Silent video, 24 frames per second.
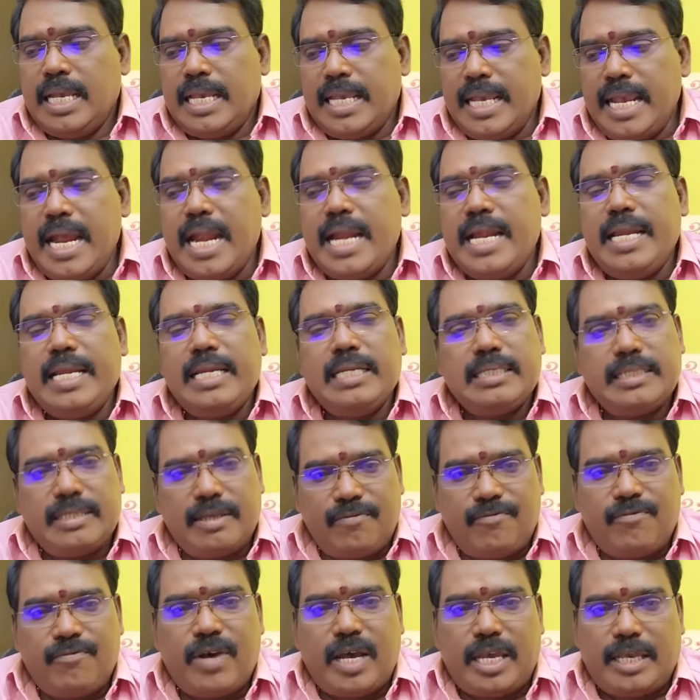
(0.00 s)
ஏழில்
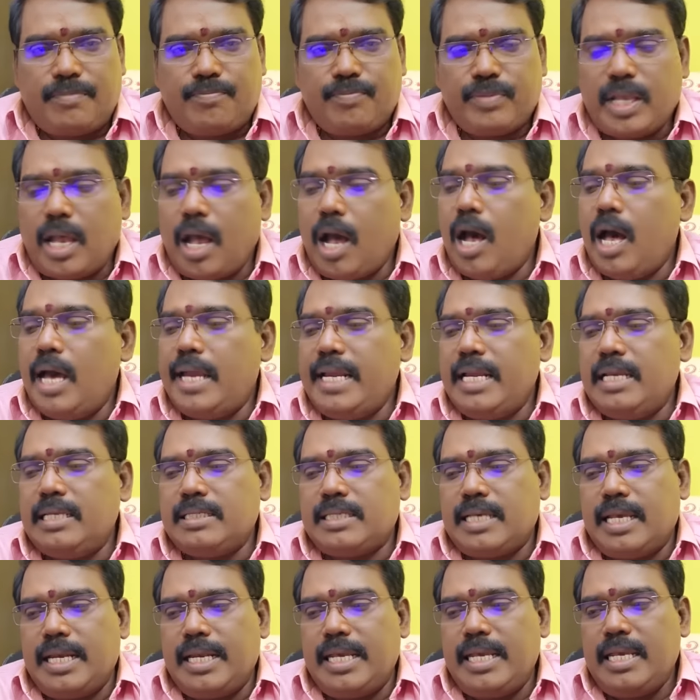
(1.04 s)
செவ்வாய் ஆறில்
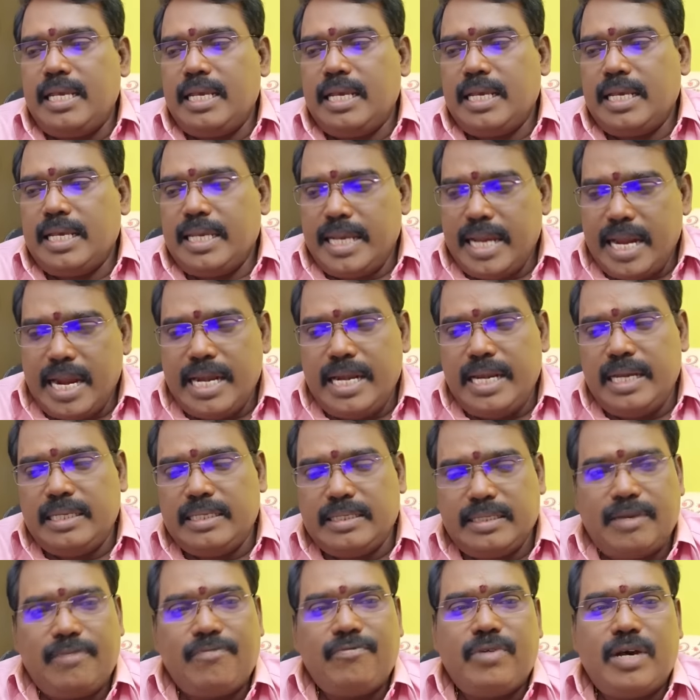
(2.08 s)
சனி ஏழில்
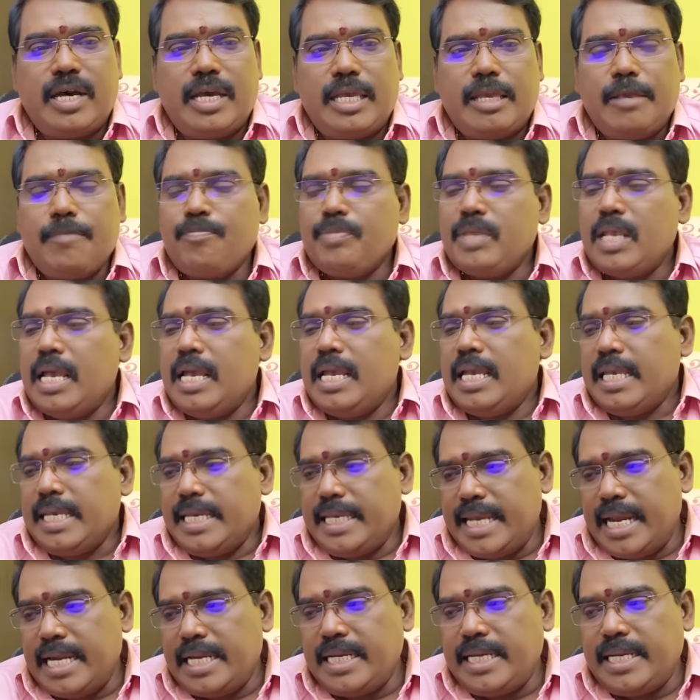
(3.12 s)
செவ்வாய்
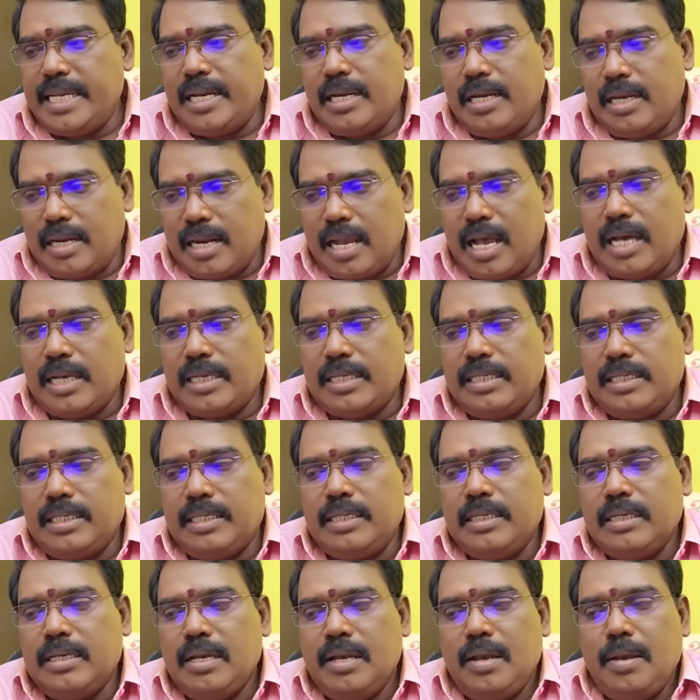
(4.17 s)
எட்டில் ராகு
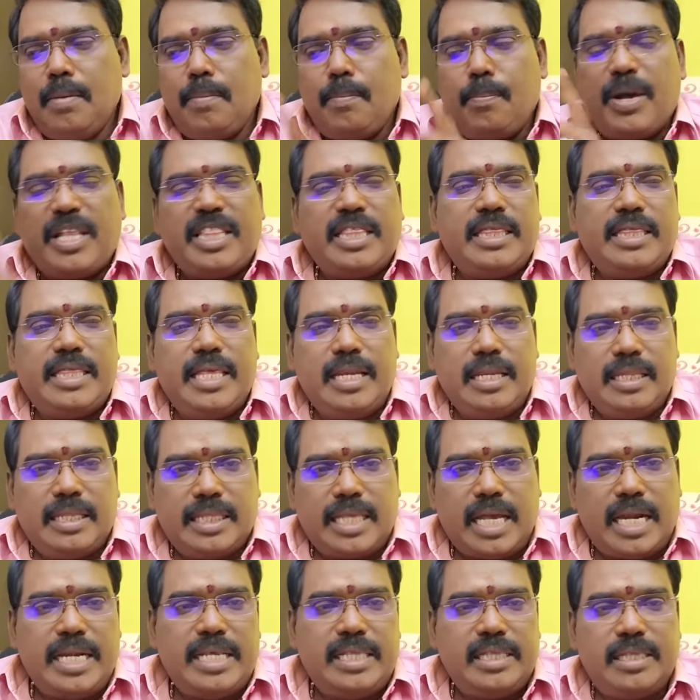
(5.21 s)
பத்தில்
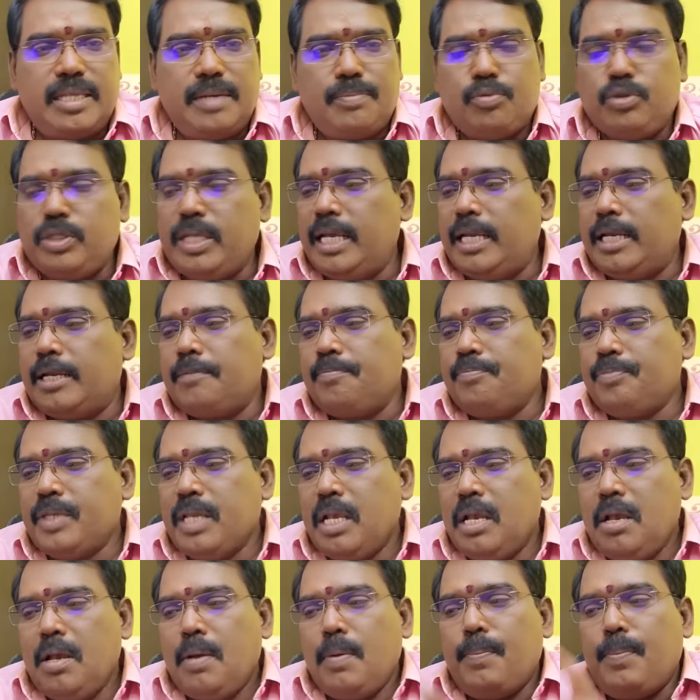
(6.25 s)
தனித்த புதன்
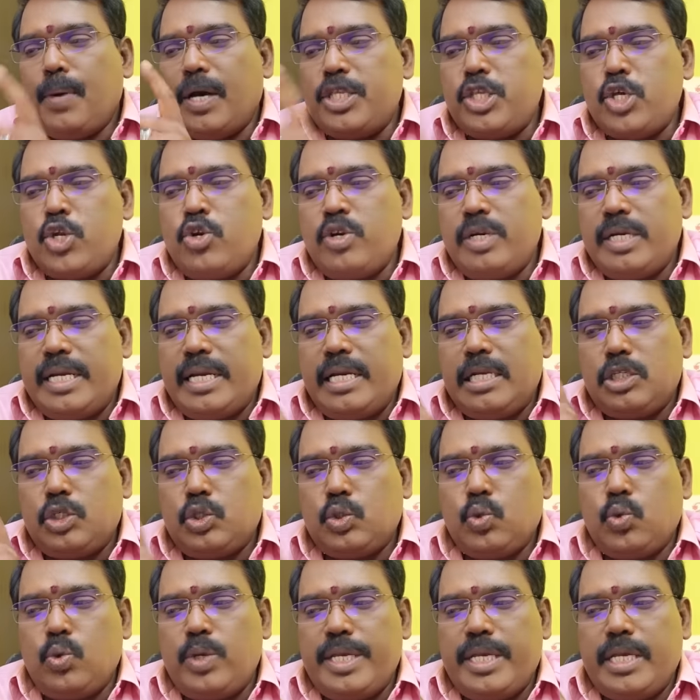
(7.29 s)
பதினொன்றில்
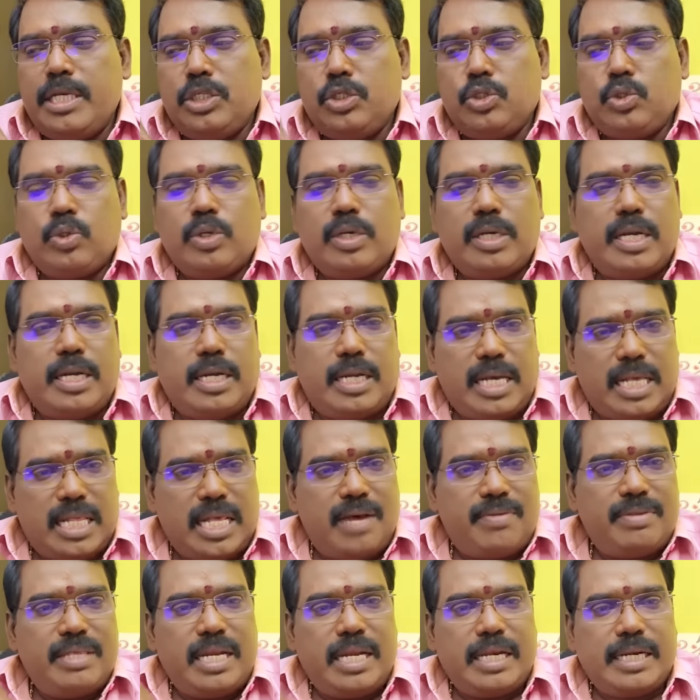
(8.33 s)
சூரியன் சுக்கரன்
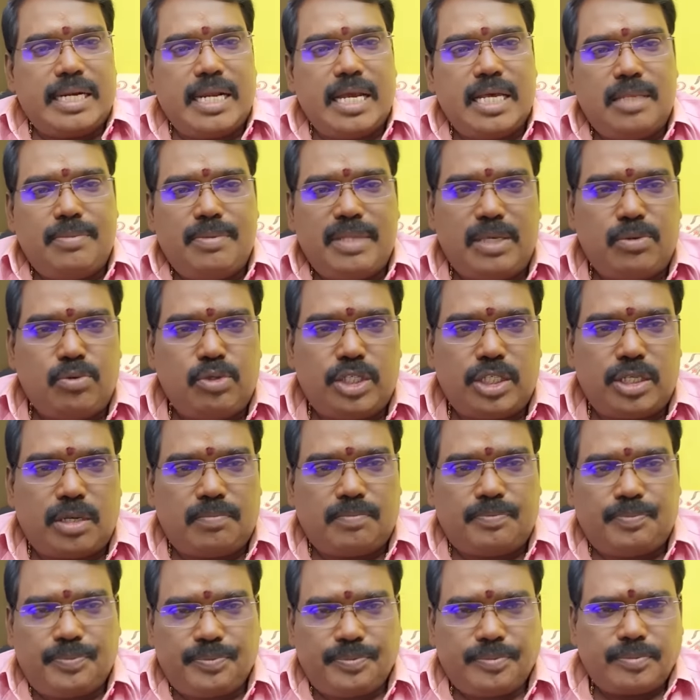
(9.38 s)
அதாவது லக்னாதிபதி உச்சம்
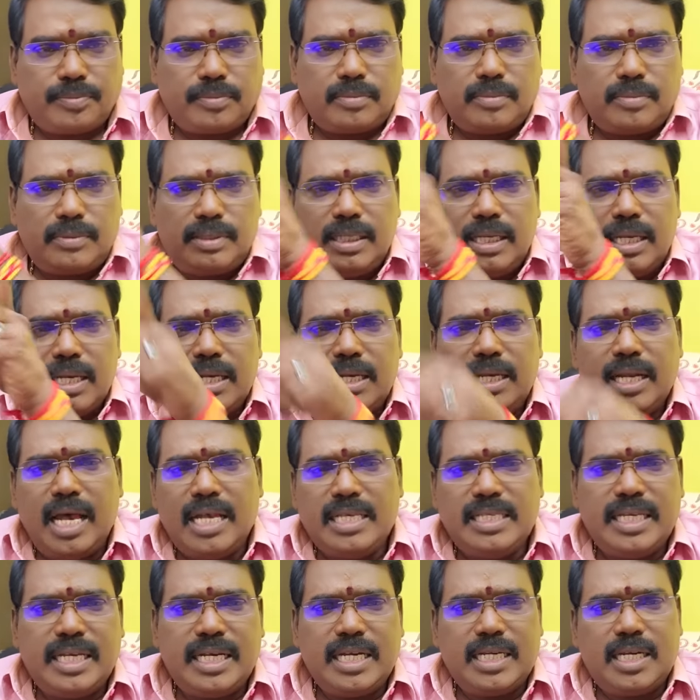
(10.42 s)

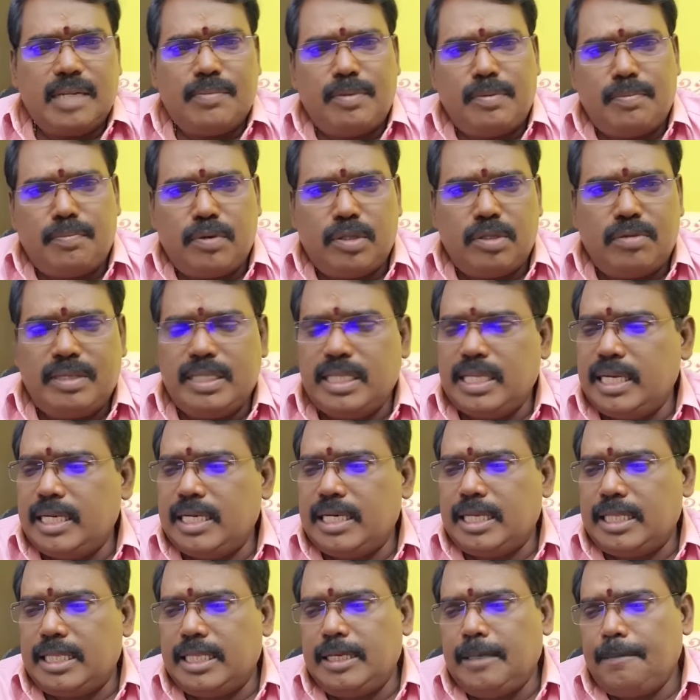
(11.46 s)
ராசி கட்டம் இப்போது
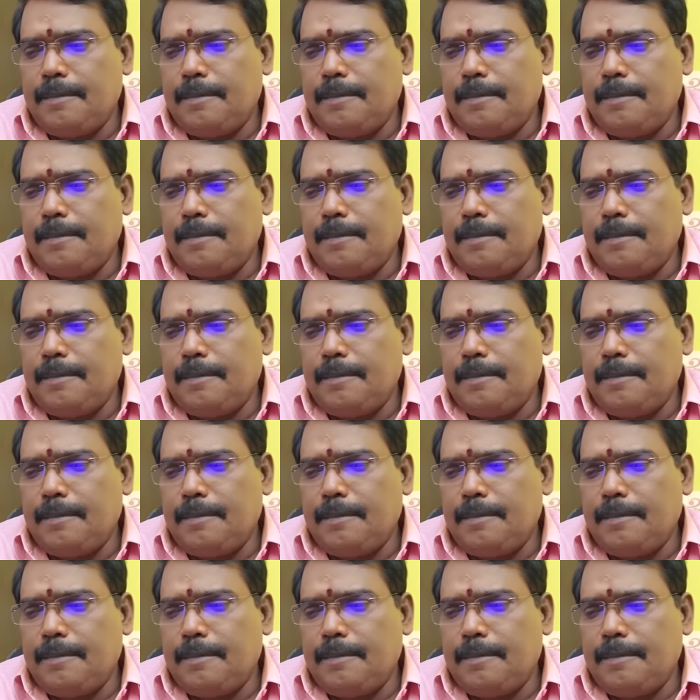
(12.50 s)
வந்திருக்கிறது